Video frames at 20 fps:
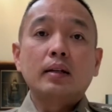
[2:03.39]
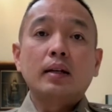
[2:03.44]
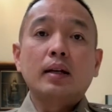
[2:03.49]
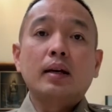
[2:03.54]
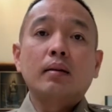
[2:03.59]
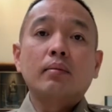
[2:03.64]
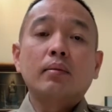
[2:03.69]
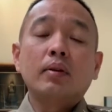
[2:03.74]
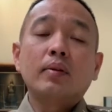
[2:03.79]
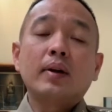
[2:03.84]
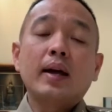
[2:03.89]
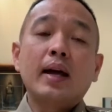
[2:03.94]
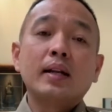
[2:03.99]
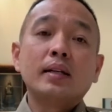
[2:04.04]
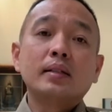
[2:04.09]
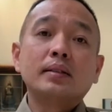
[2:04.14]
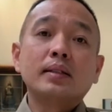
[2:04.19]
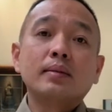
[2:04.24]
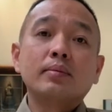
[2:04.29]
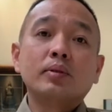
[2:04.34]
นะครับ แล้วการ
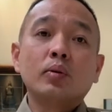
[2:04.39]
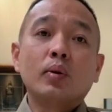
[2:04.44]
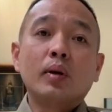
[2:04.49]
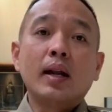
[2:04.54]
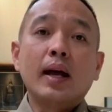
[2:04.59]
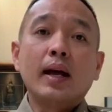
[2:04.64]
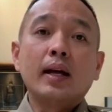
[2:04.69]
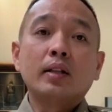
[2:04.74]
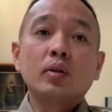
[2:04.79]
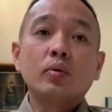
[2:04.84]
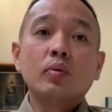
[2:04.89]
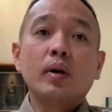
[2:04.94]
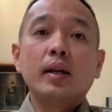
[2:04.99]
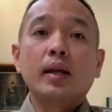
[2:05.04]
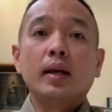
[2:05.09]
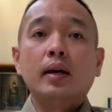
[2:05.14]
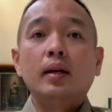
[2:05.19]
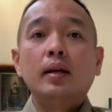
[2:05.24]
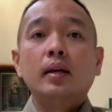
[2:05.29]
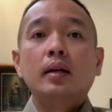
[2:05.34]
สืบสวนหาตัว
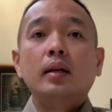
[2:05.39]
เนี่ย